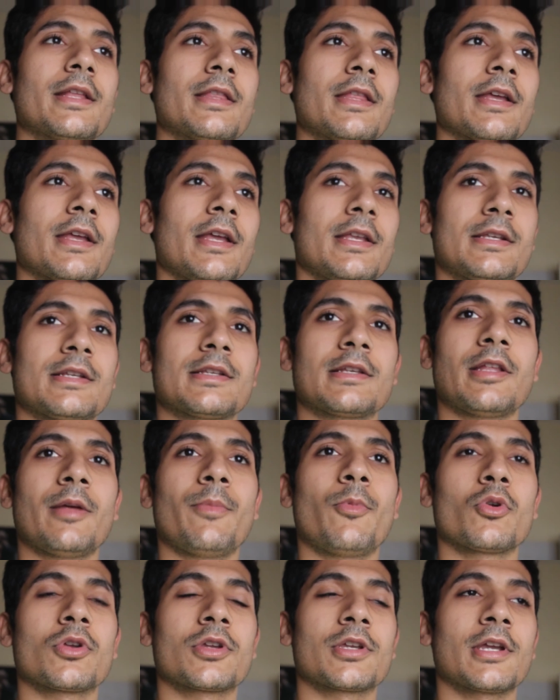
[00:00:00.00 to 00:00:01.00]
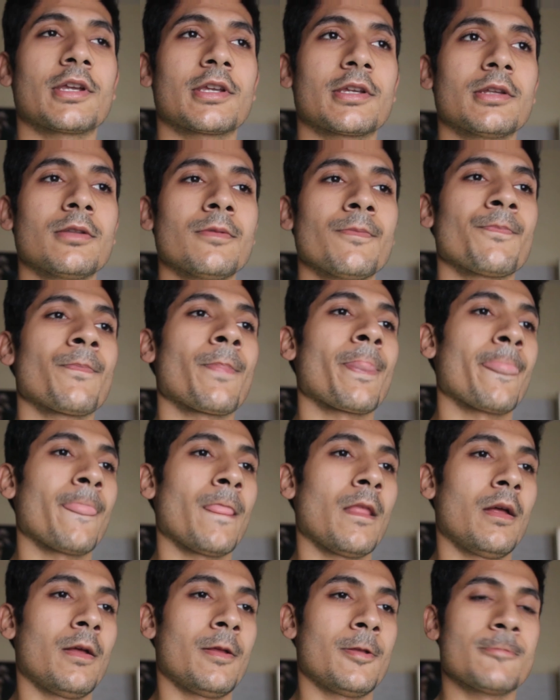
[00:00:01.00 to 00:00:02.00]
देखते हैं कैसा जाता है पुश सेशन
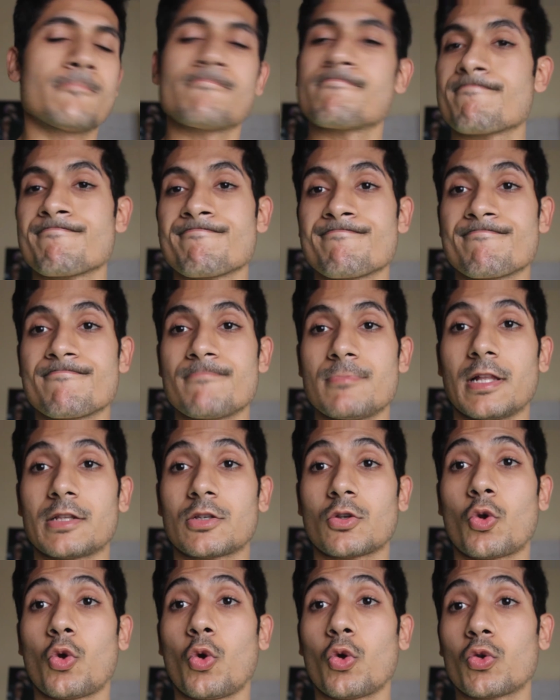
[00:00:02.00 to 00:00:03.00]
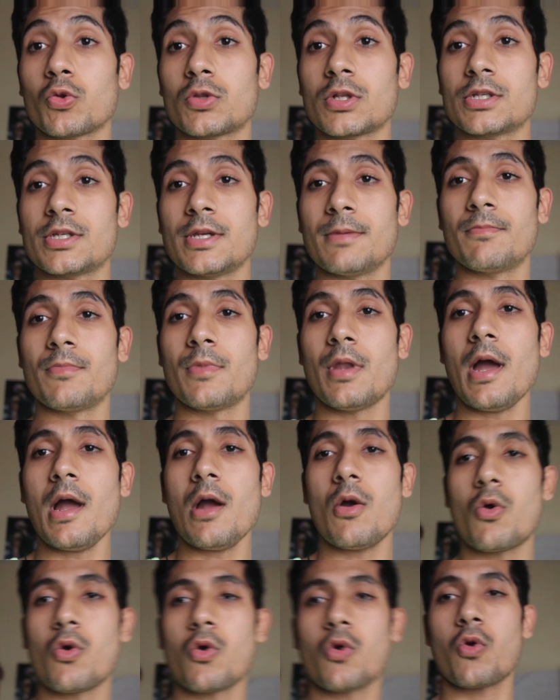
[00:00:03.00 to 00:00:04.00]
लेट्स गो टू द जिम
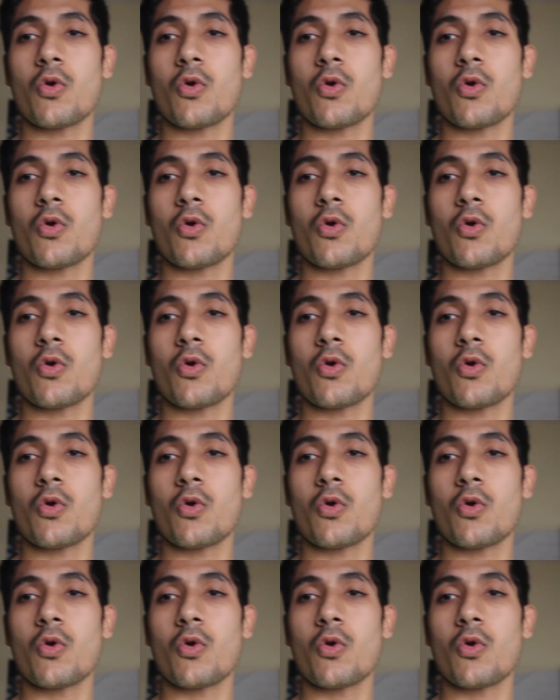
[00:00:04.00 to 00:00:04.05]
नाउ